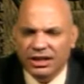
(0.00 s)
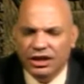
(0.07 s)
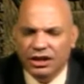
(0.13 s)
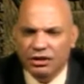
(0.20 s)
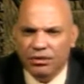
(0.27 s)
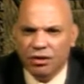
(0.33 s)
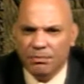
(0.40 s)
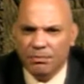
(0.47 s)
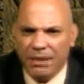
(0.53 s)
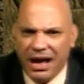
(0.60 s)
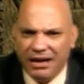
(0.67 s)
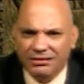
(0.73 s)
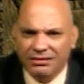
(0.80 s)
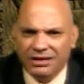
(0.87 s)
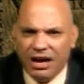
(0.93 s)

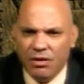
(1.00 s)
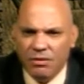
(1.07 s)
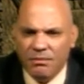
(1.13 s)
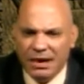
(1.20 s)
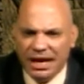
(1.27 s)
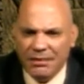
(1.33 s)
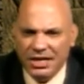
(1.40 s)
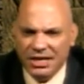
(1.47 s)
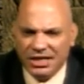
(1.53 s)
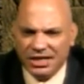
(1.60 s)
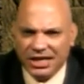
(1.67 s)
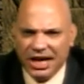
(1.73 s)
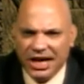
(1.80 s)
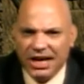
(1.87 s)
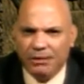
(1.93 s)
الجروبات او المجاميع
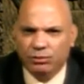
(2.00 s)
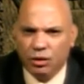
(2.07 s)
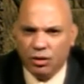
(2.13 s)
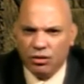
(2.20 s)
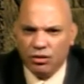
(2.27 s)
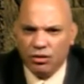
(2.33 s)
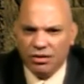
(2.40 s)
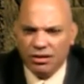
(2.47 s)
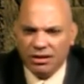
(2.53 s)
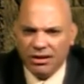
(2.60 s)
السياحيه بتخرج